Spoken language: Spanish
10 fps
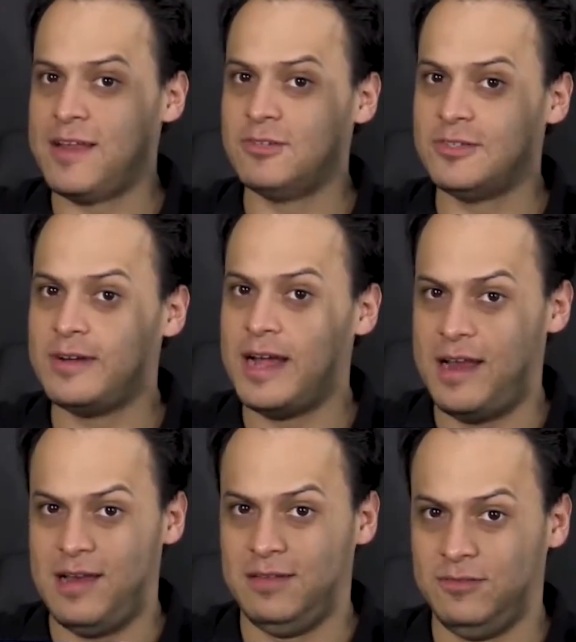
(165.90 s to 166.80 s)
a nuestro
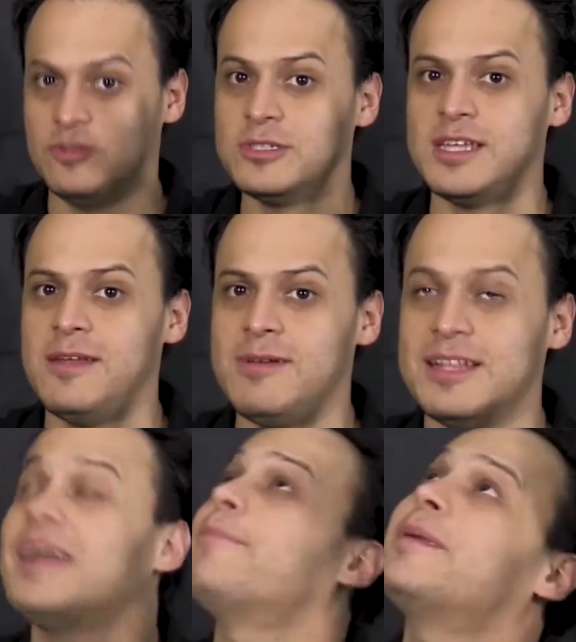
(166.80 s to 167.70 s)
canal.
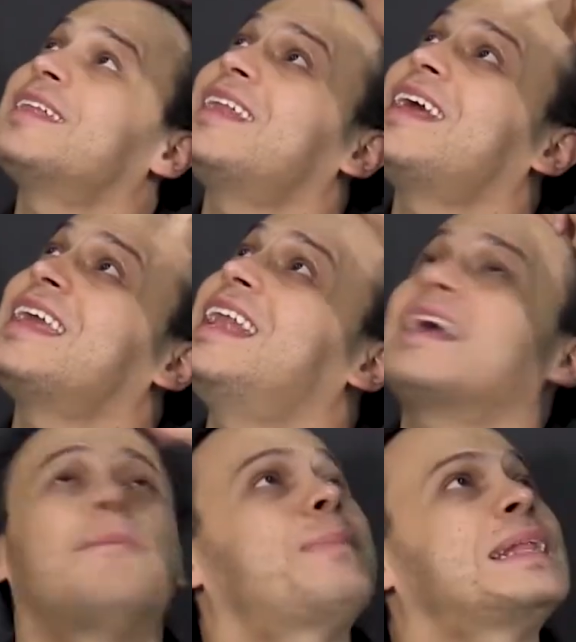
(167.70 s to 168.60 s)
Suscríbete, apriétale ahí en
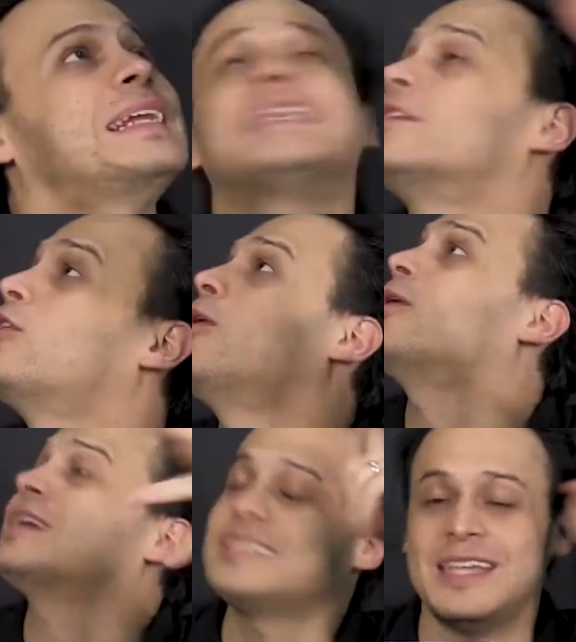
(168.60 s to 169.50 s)
la campanita, todo
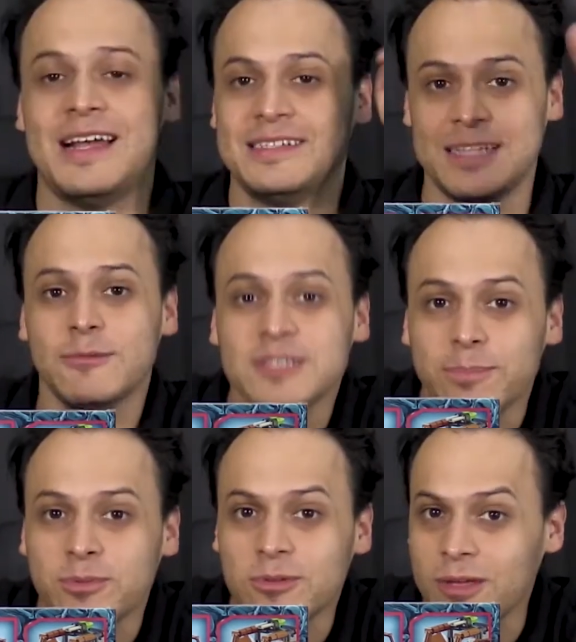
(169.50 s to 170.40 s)
lo que sea. Estamos a
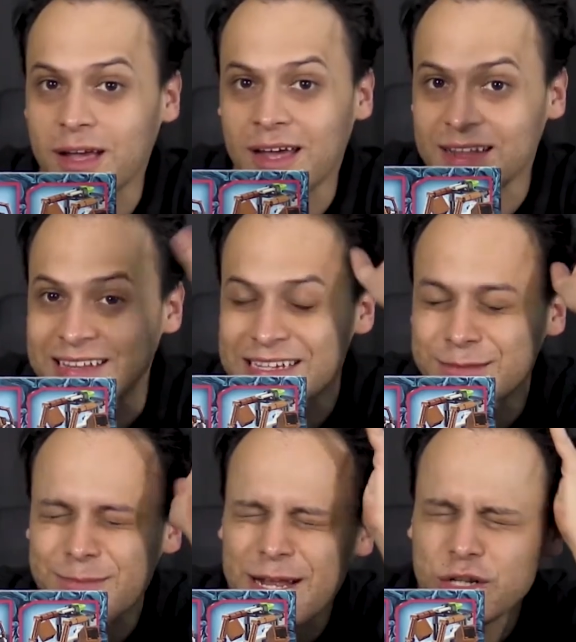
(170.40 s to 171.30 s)
punto de llegar a
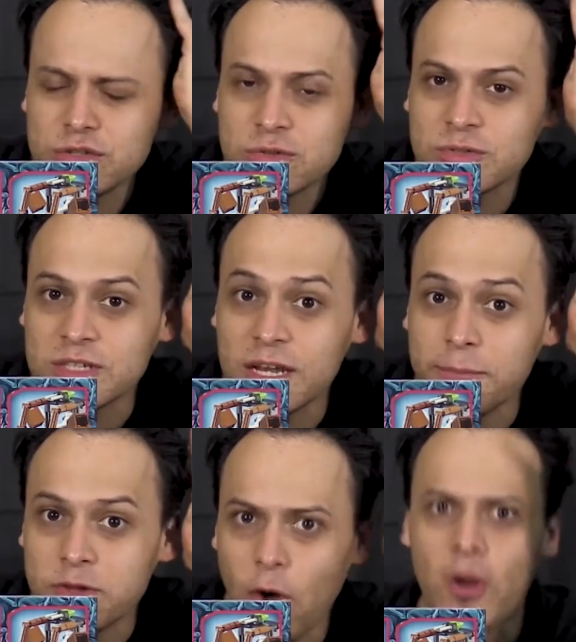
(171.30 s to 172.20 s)
3000
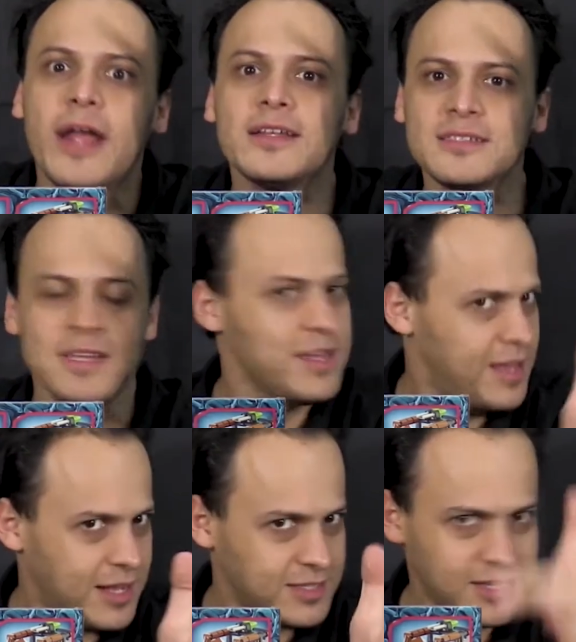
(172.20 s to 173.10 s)
suscriptores.
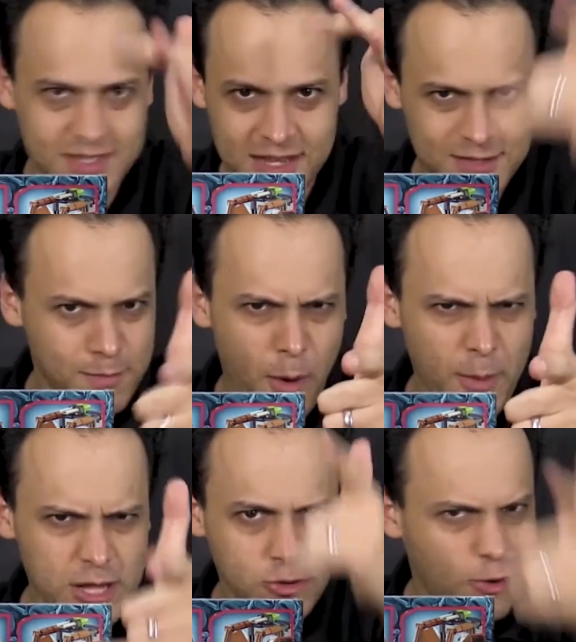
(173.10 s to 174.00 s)
Así es que es
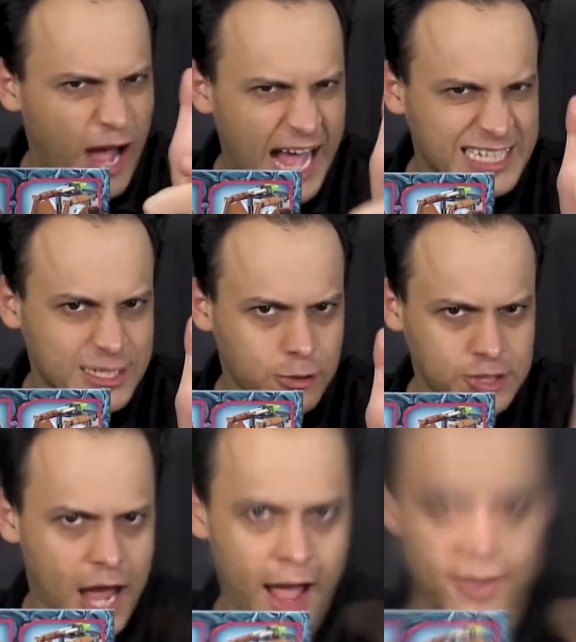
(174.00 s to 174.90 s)
momento, hazlo
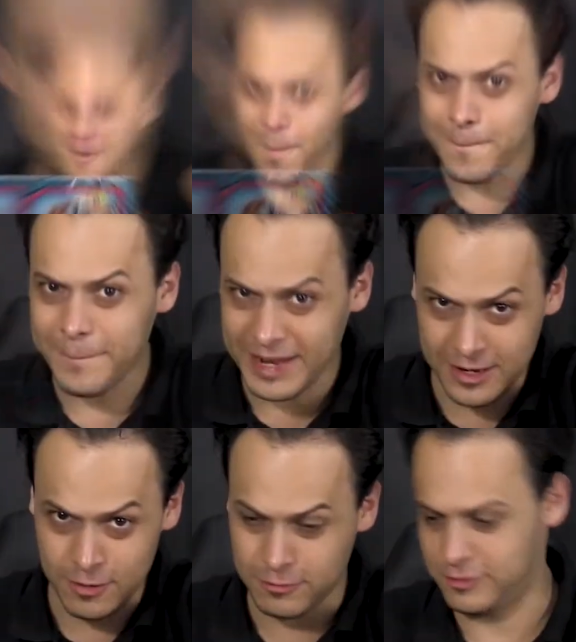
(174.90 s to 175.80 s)
ya.
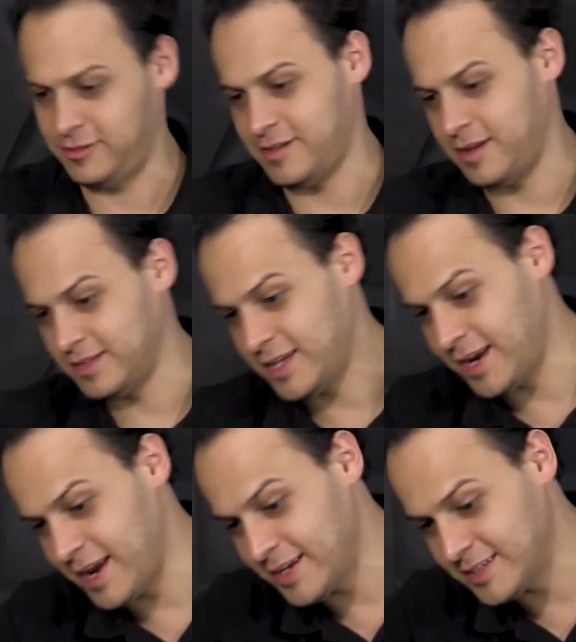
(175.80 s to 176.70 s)
Acompáñenos a
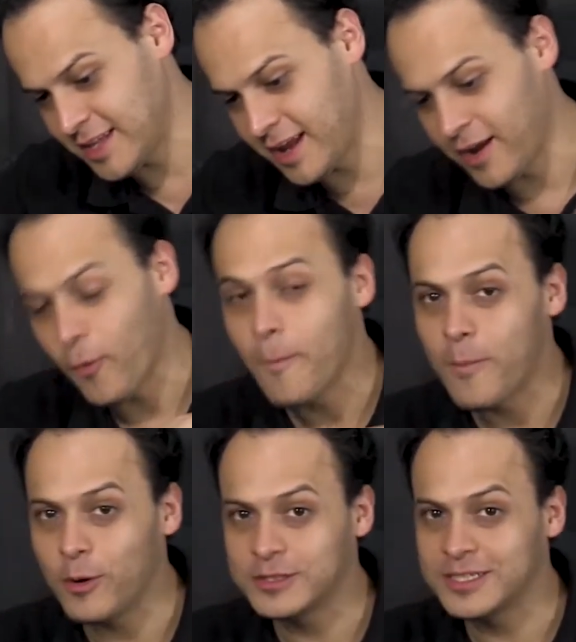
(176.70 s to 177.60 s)
hacer este
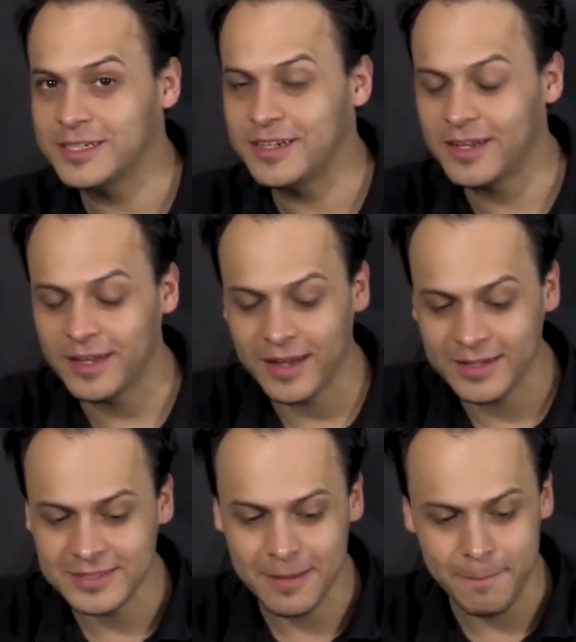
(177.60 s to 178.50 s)
unboxing y
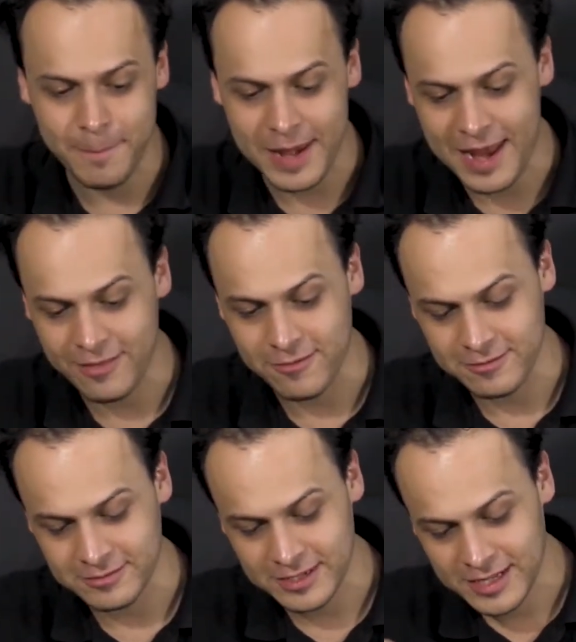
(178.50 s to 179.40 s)
ensamblado.
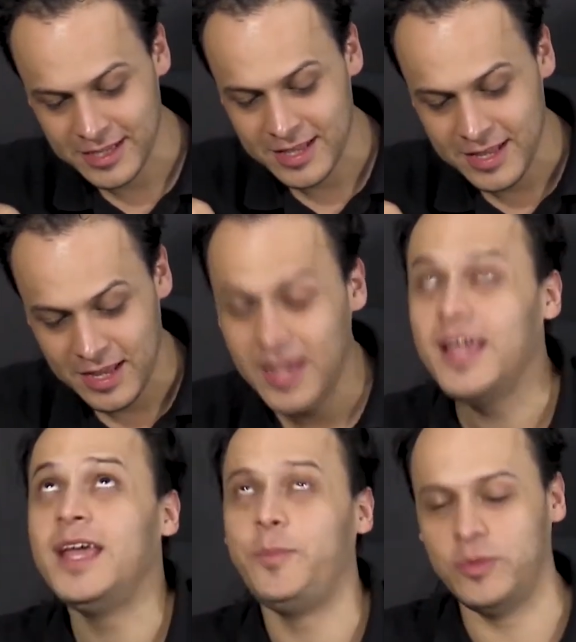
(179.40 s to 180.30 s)

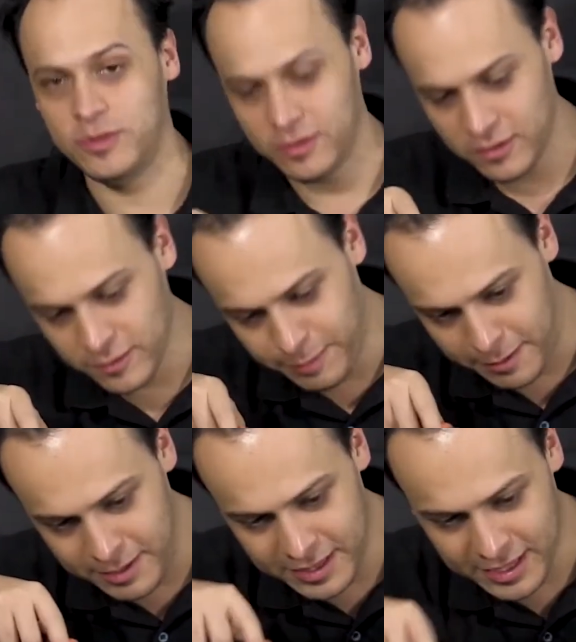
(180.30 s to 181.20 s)
Y pues Dios nos
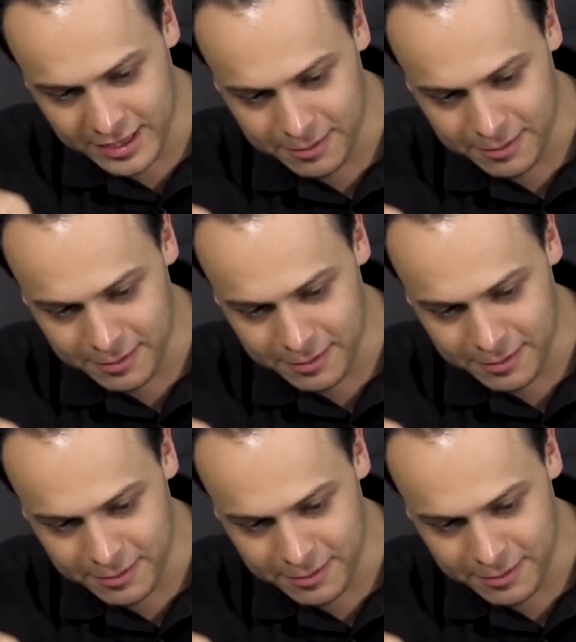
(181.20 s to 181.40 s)
permita